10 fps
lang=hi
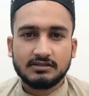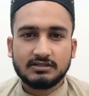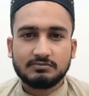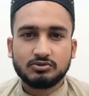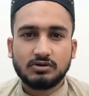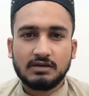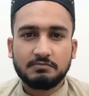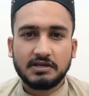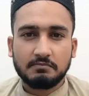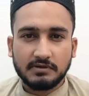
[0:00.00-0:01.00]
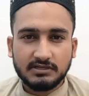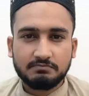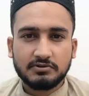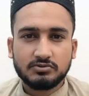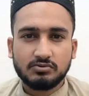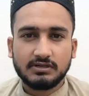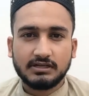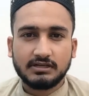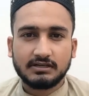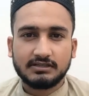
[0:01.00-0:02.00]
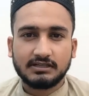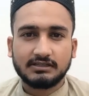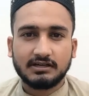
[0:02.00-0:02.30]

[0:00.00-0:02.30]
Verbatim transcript: सब्सक्राइब के बटन पर ज़रूर क्लिक कर दें